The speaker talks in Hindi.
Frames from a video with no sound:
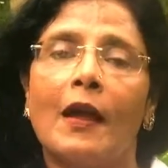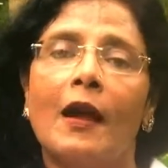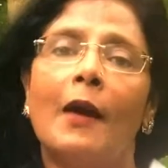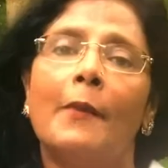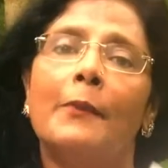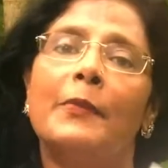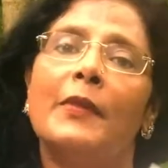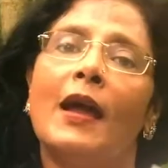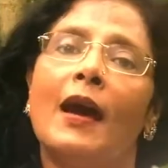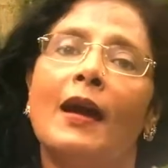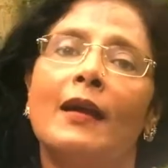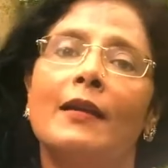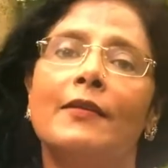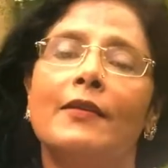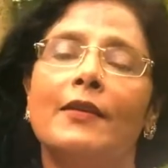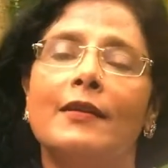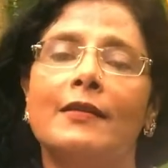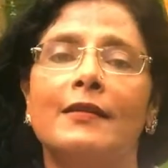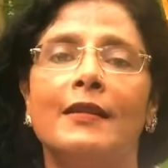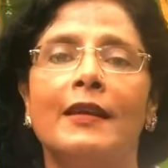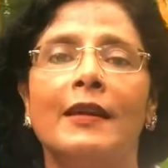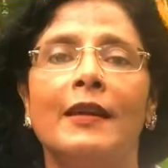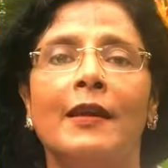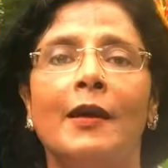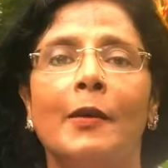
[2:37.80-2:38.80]
हम ध्यान
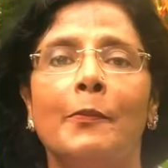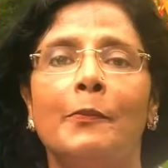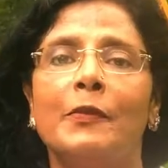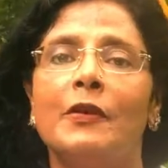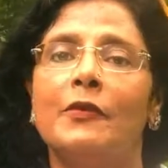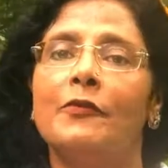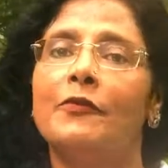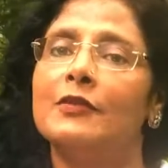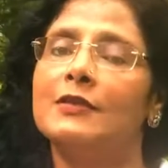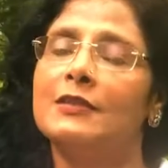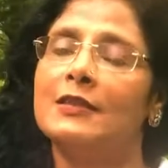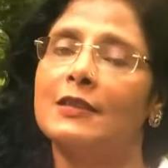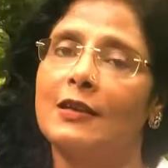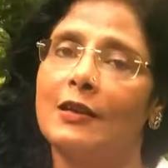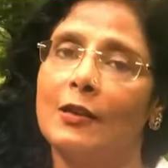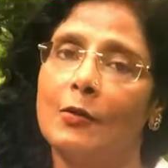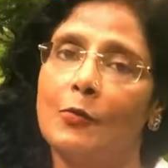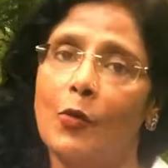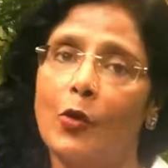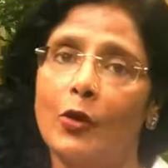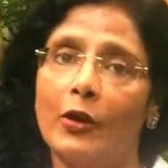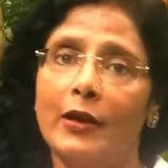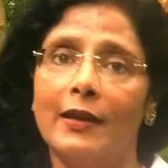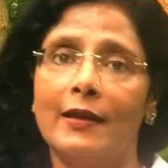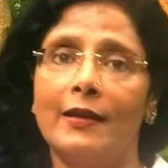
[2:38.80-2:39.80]
रखते हैं अपनी फिज़िकल
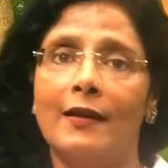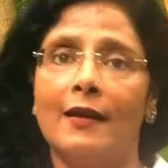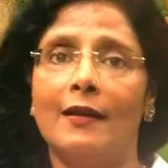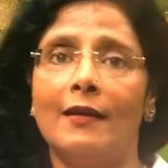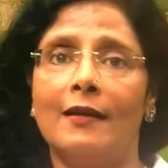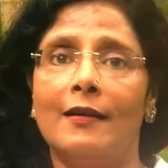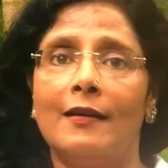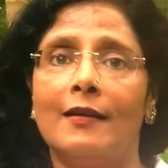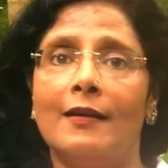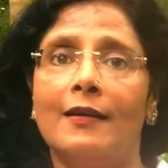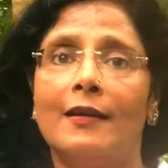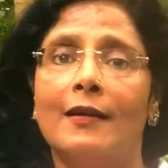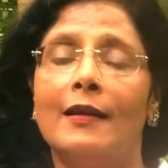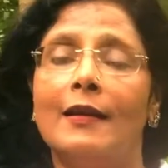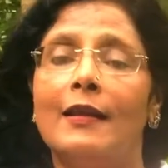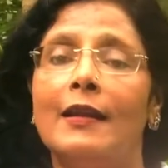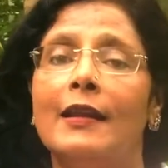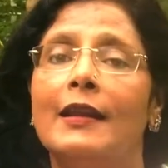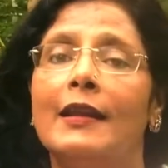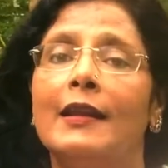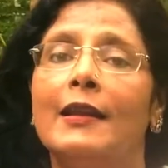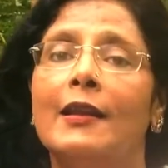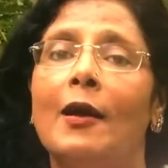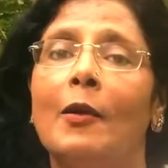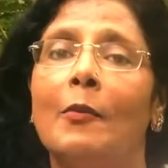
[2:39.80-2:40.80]
बॉडी का
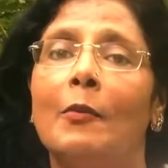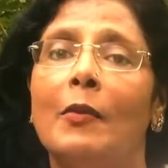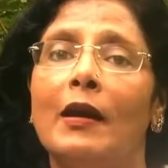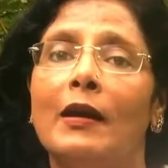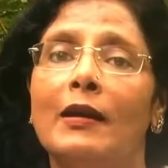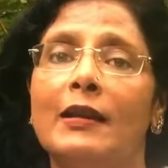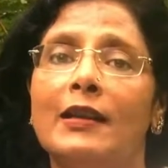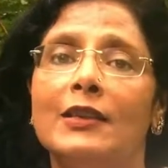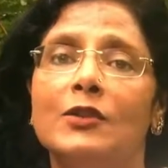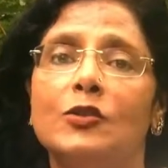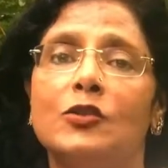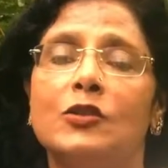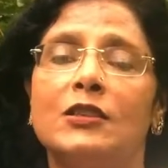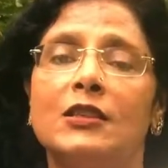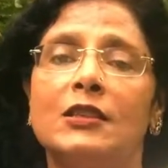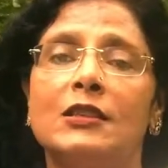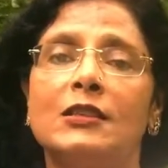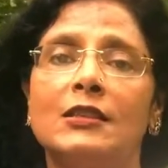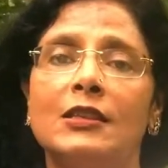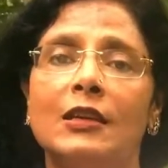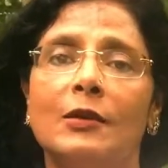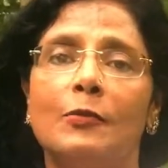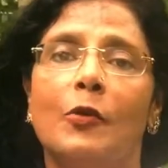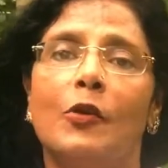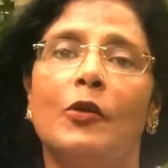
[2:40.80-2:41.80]
लेकिन हमारी जो
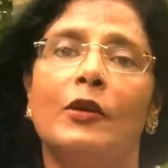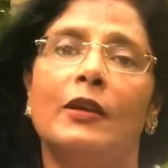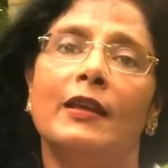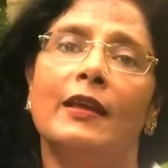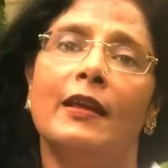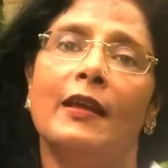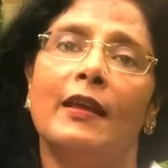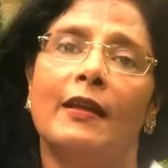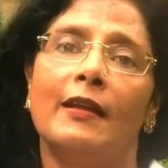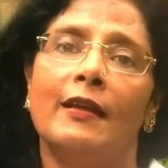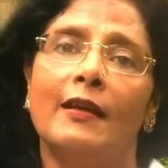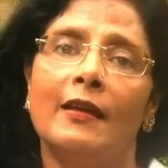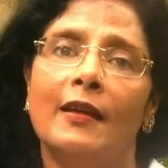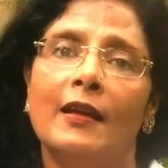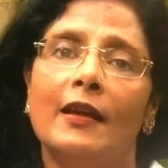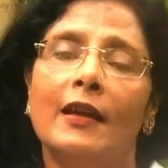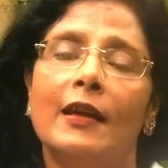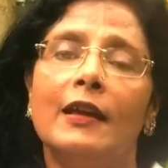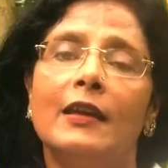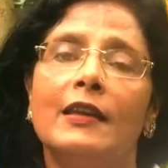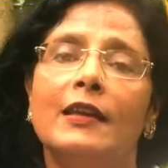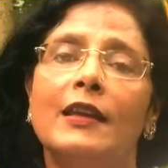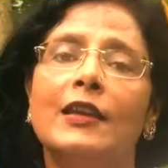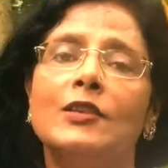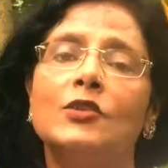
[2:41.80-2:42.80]
सर्टल बॉडी है
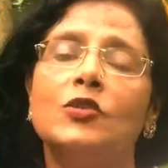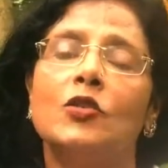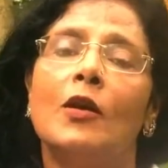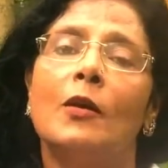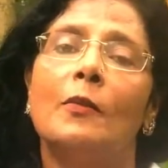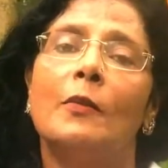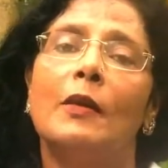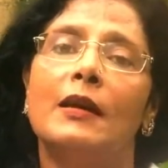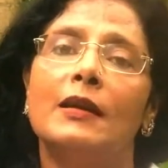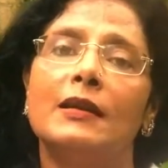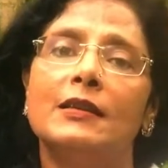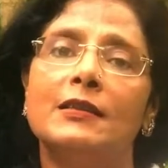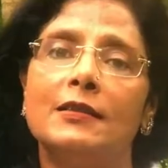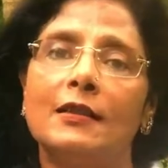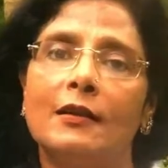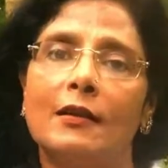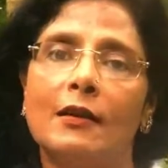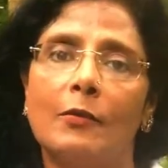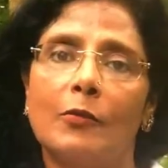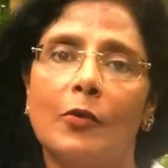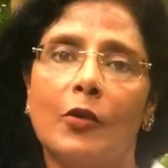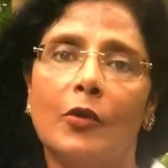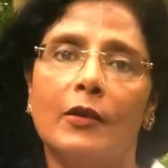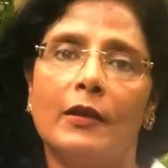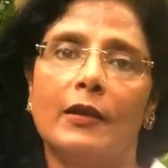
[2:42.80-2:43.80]
ये जो हमारी
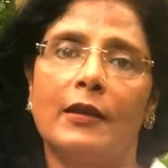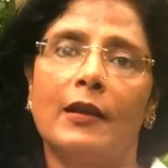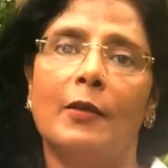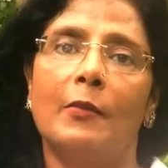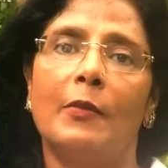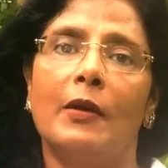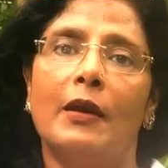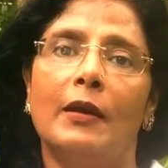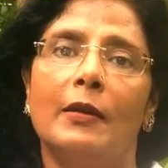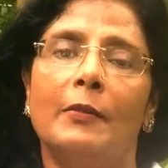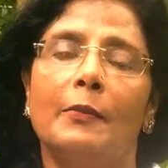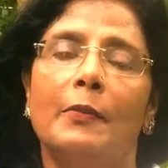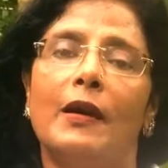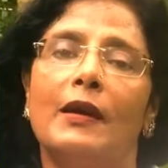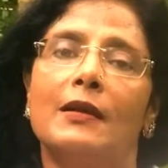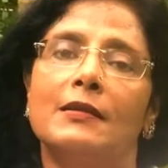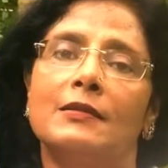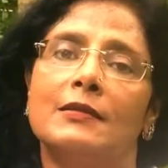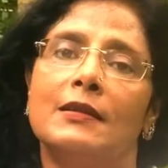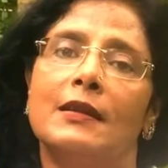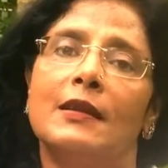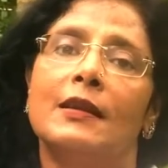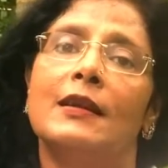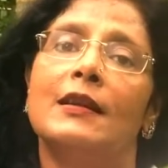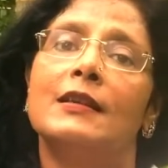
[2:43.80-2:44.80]
सटल बॉडी हमारे
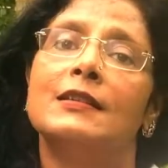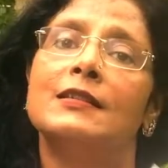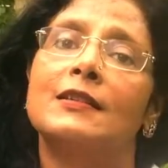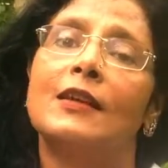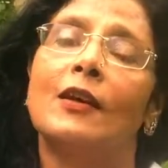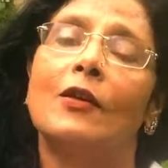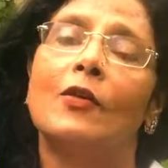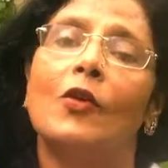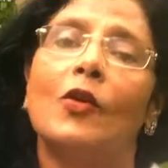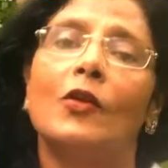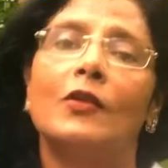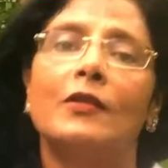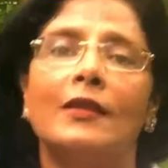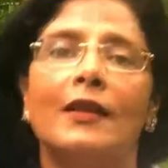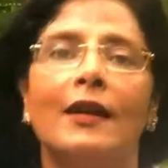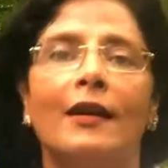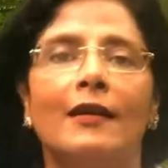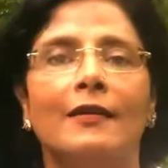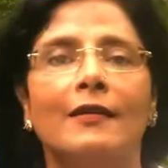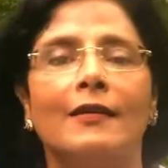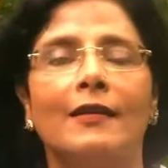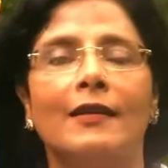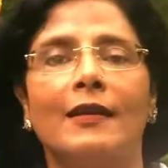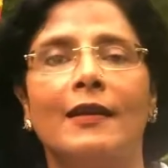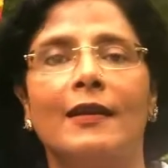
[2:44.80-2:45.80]
पास है इसका कौन
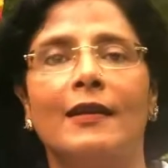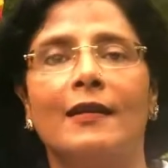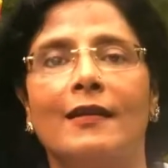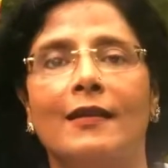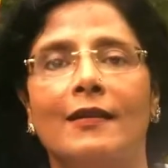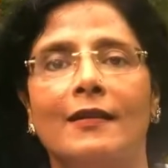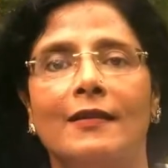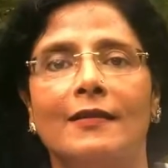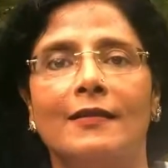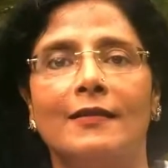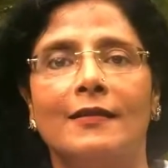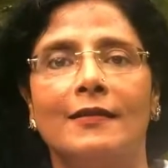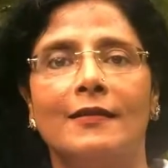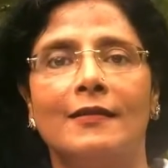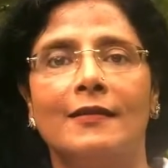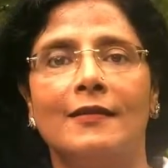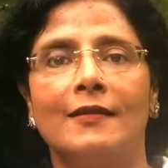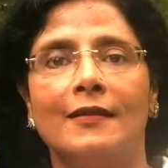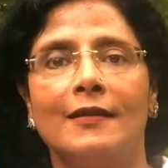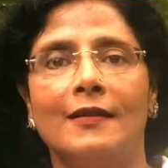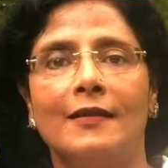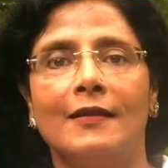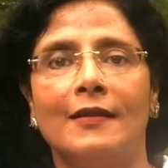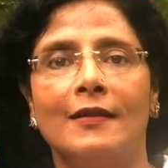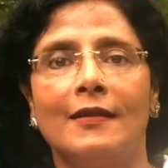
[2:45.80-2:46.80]
ध्यान रखेगा
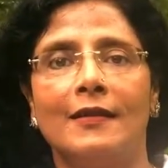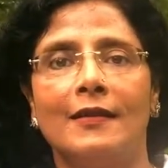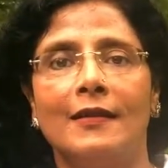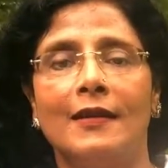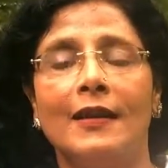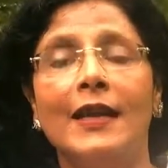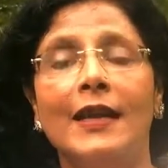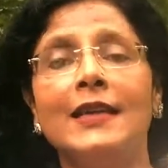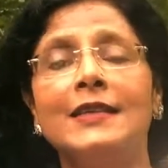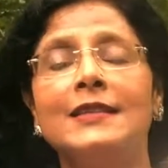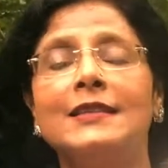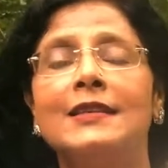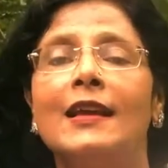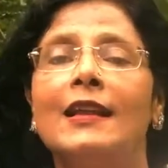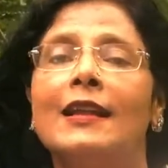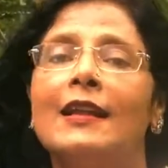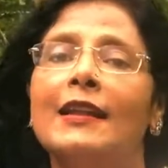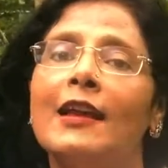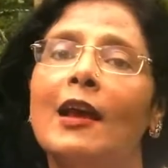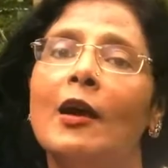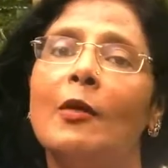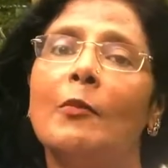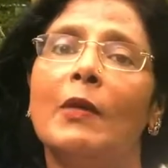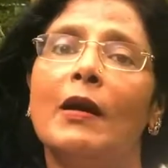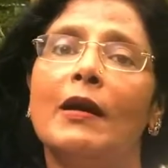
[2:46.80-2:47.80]
इसके
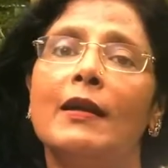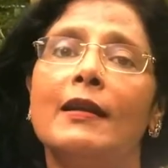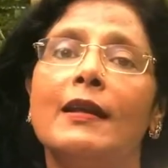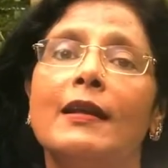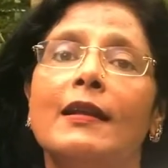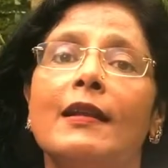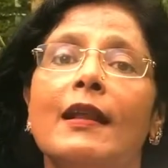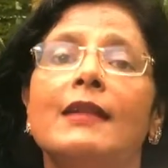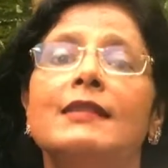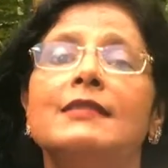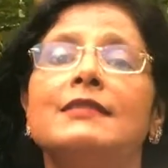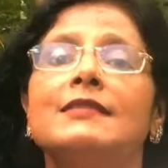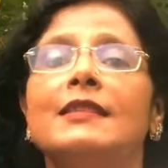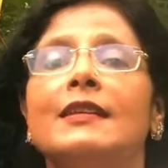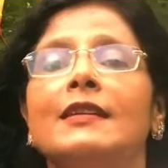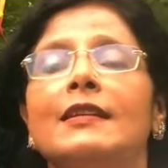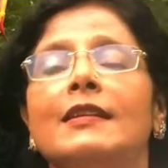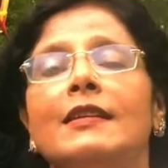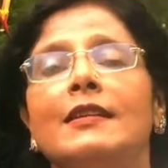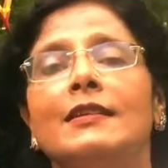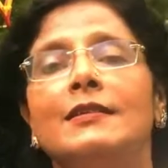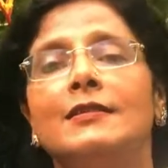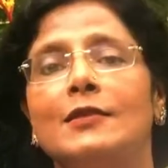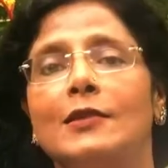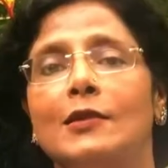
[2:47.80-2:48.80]
लिए हमारी
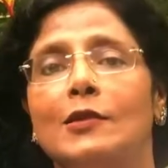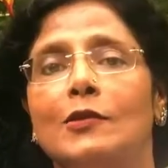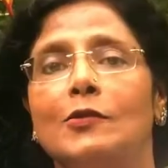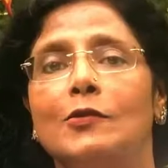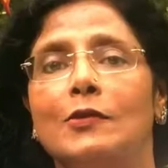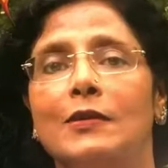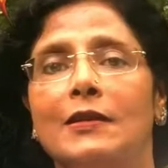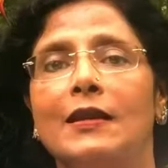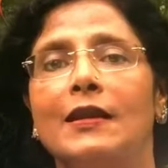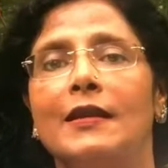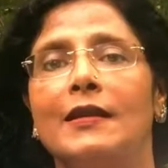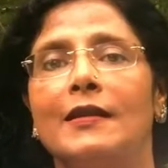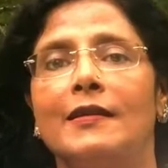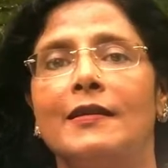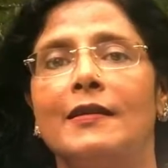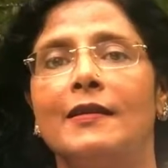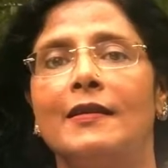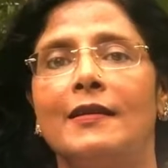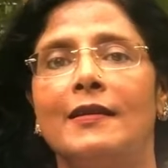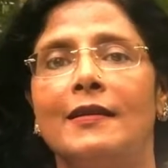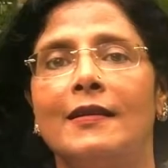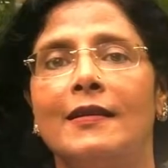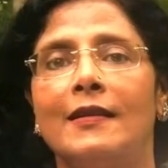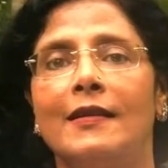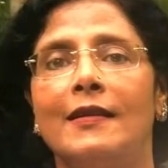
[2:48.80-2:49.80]
क्लेंजिंग की ज़रूरत है
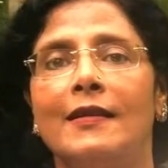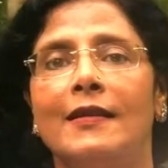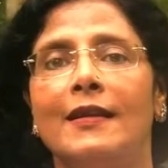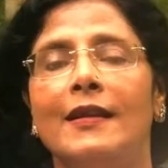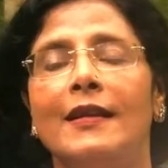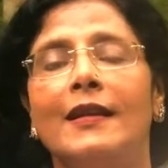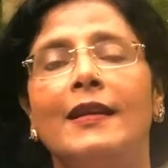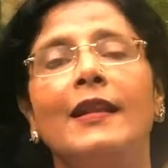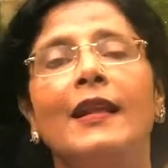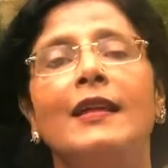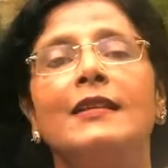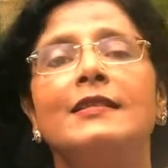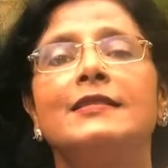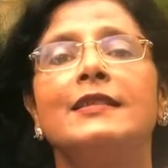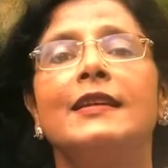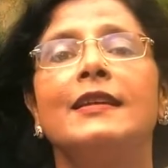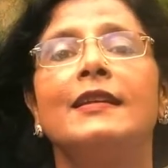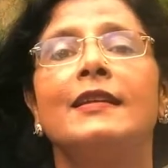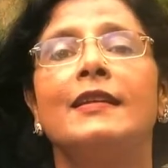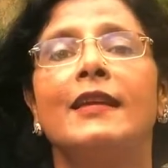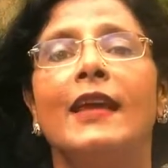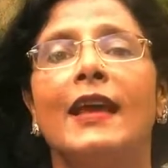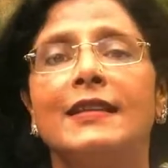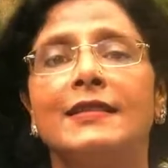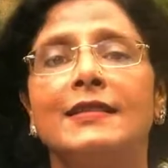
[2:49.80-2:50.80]

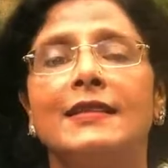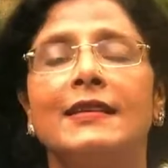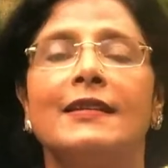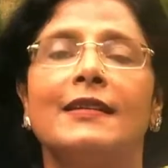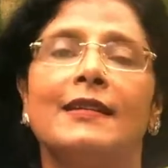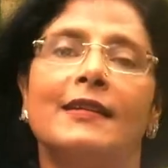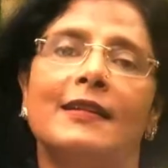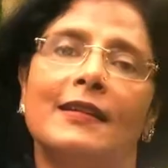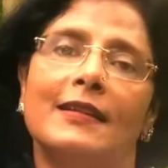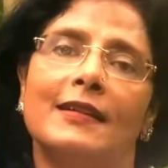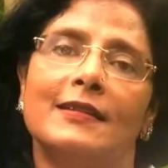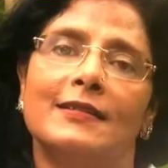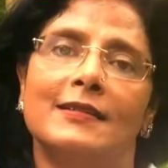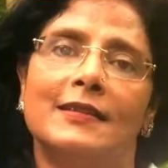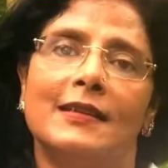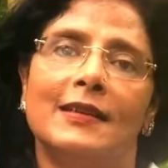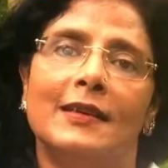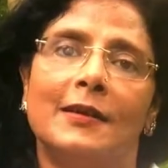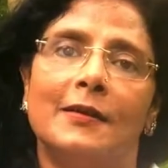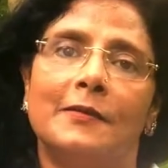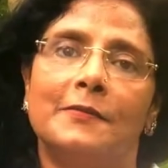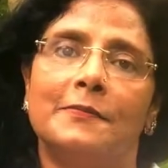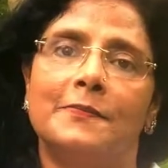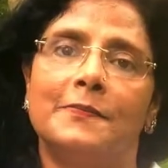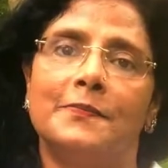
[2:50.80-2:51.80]
क्लेंजिंग कैसे करें
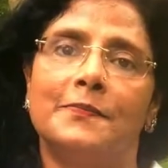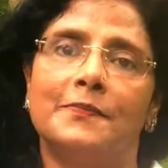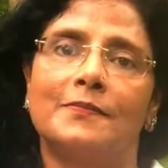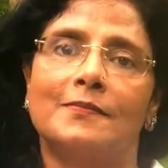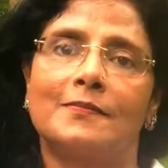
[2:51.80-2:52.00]
इसकी हम